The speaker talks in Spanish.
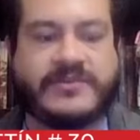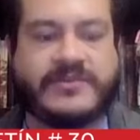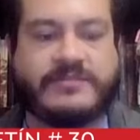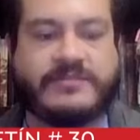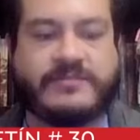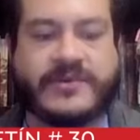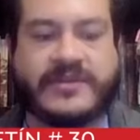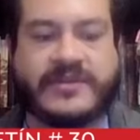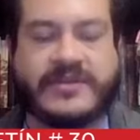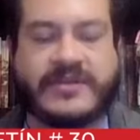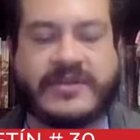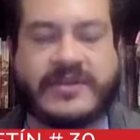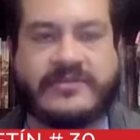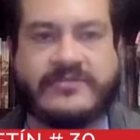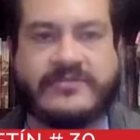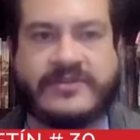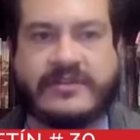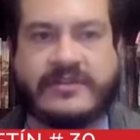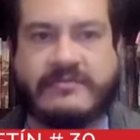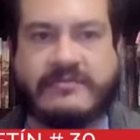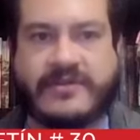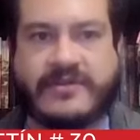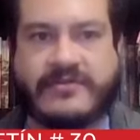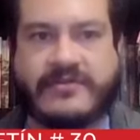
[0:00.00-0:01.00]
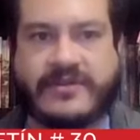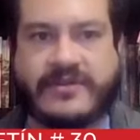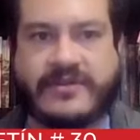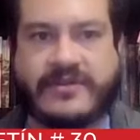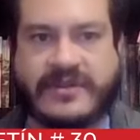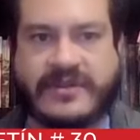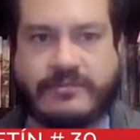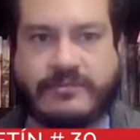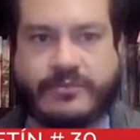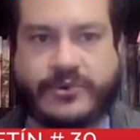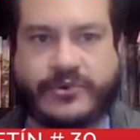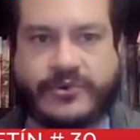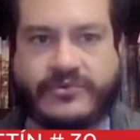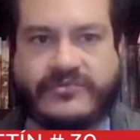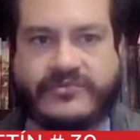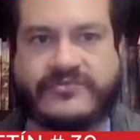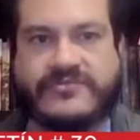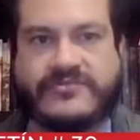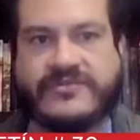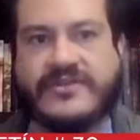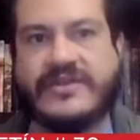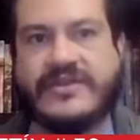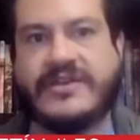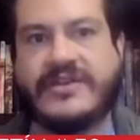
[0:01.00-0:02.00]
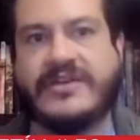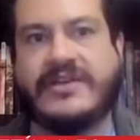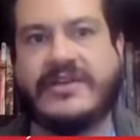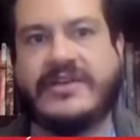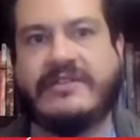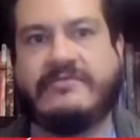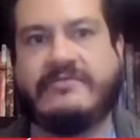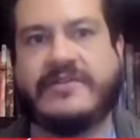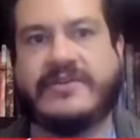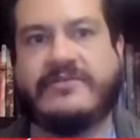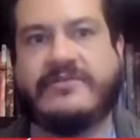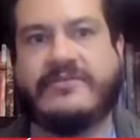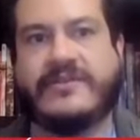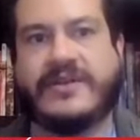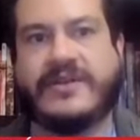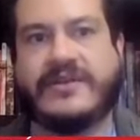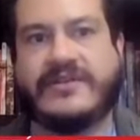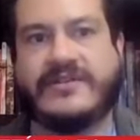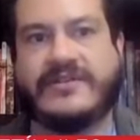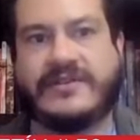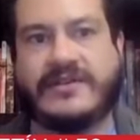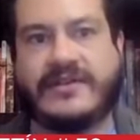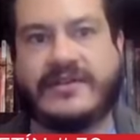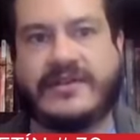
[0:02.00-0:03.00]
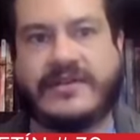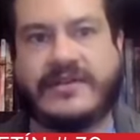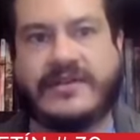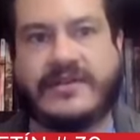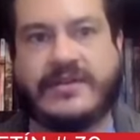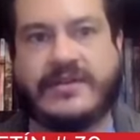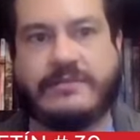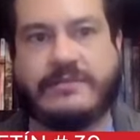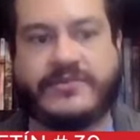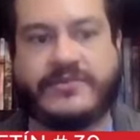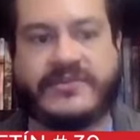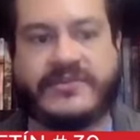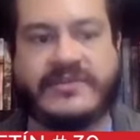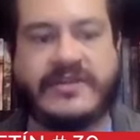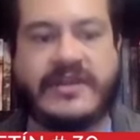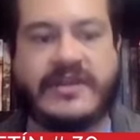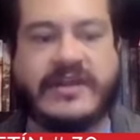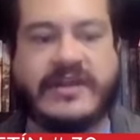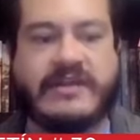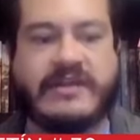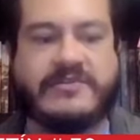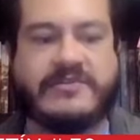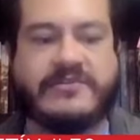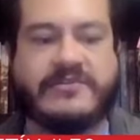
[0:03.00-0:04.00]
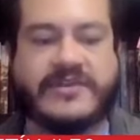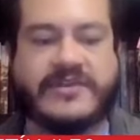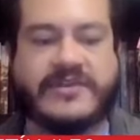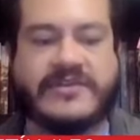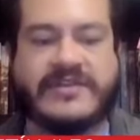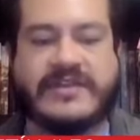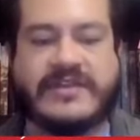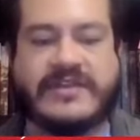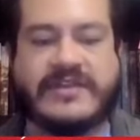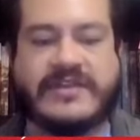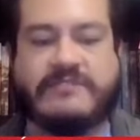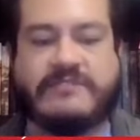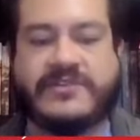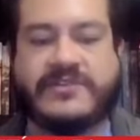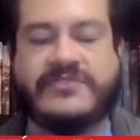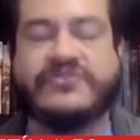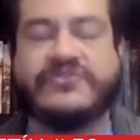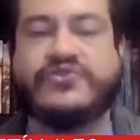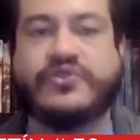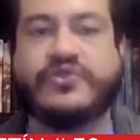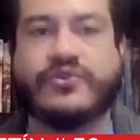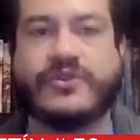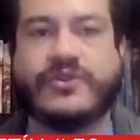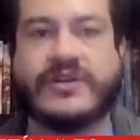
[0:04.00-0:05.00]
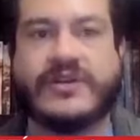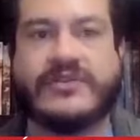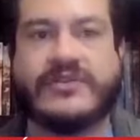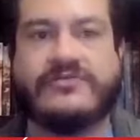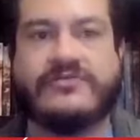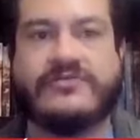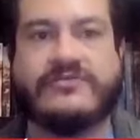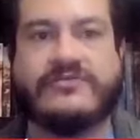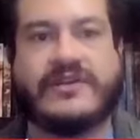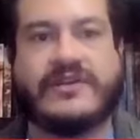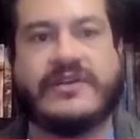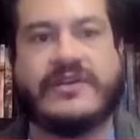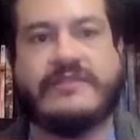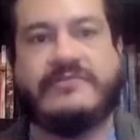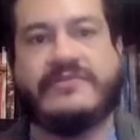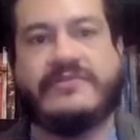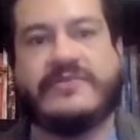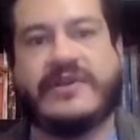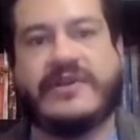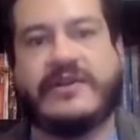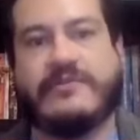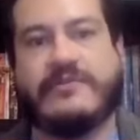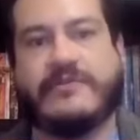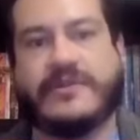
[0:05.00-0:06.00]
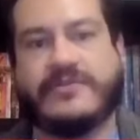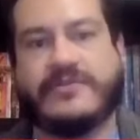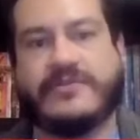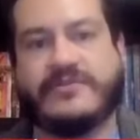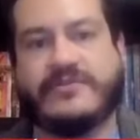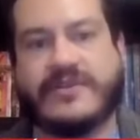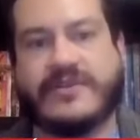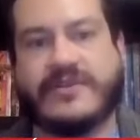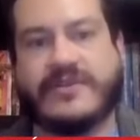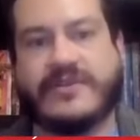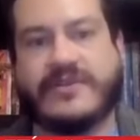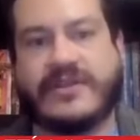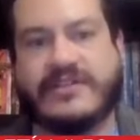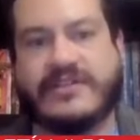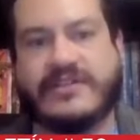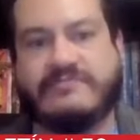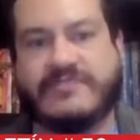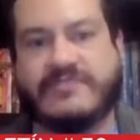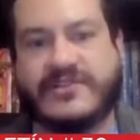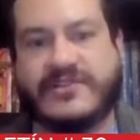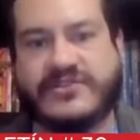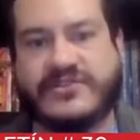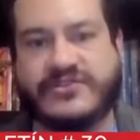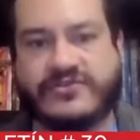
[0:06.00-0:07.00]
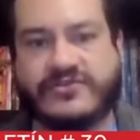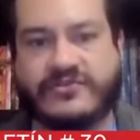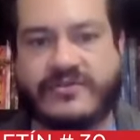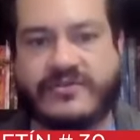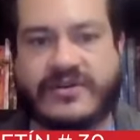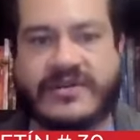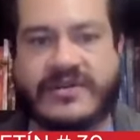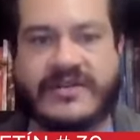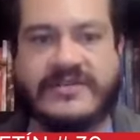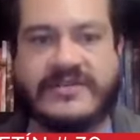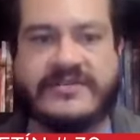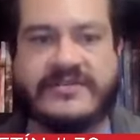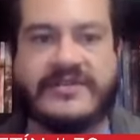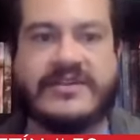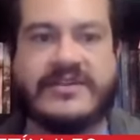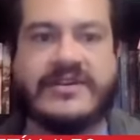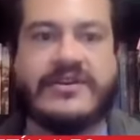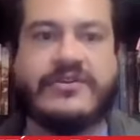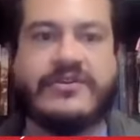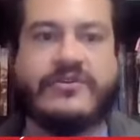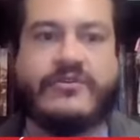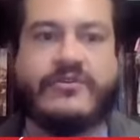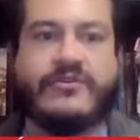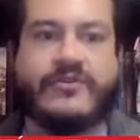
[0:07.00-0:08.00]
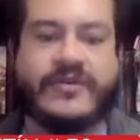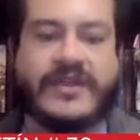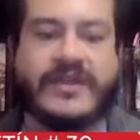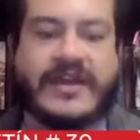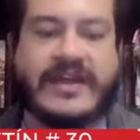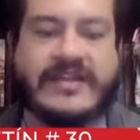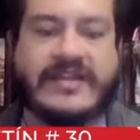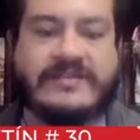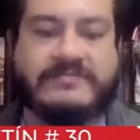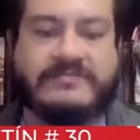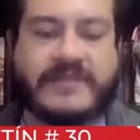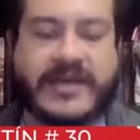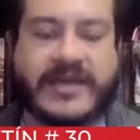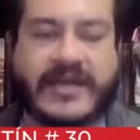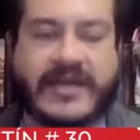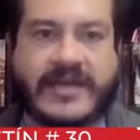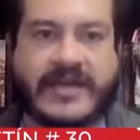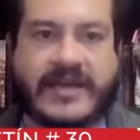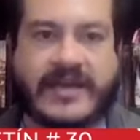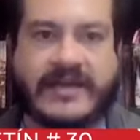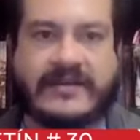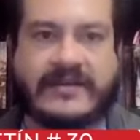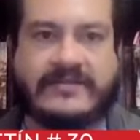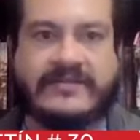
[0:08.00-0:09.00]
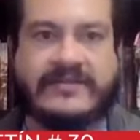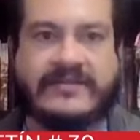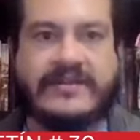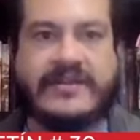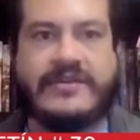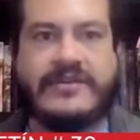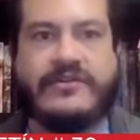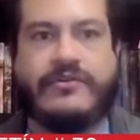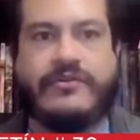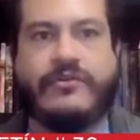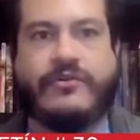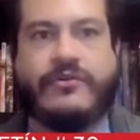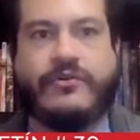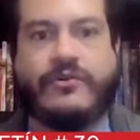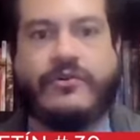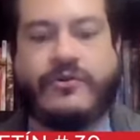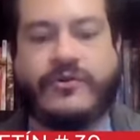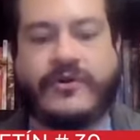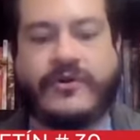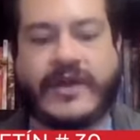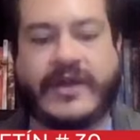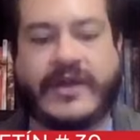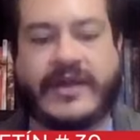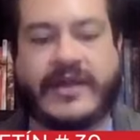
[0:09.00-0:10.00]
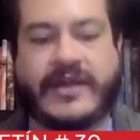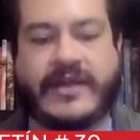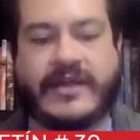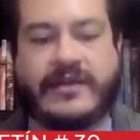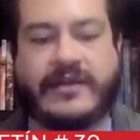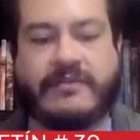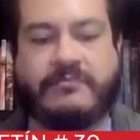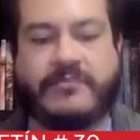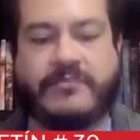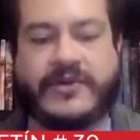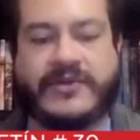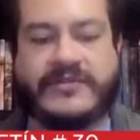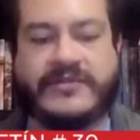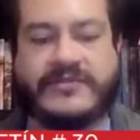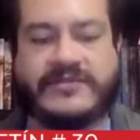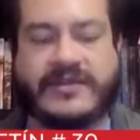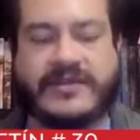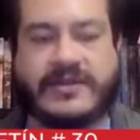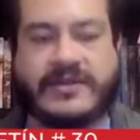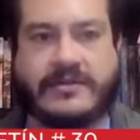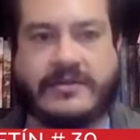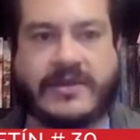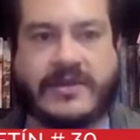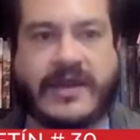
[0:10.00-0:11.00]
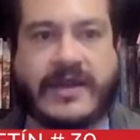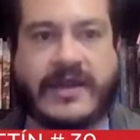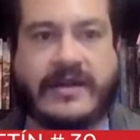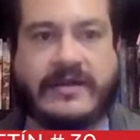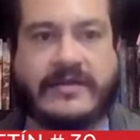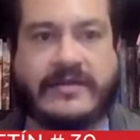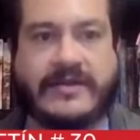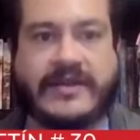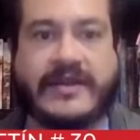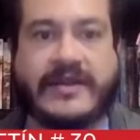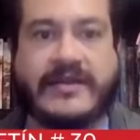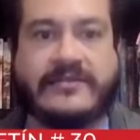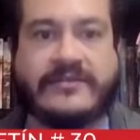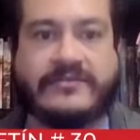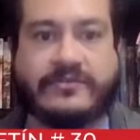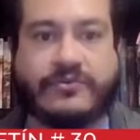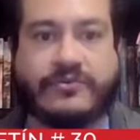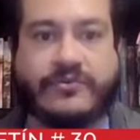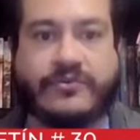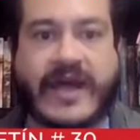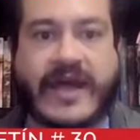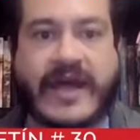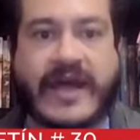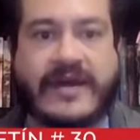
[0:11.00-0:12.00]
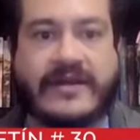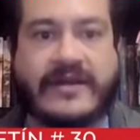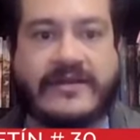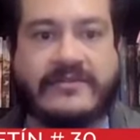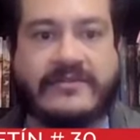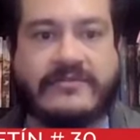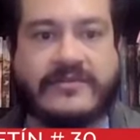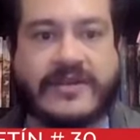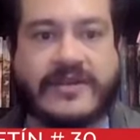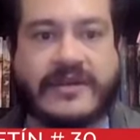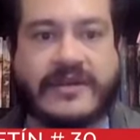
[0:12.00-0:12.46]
se pueden traducir en mayores apoyos, en mayores, eh, pues, en incremento quizá de pensiones, o en incremento en la cobertura de las pensiones, o de las becas, o eh, pues en carreteras rurales, ¿no?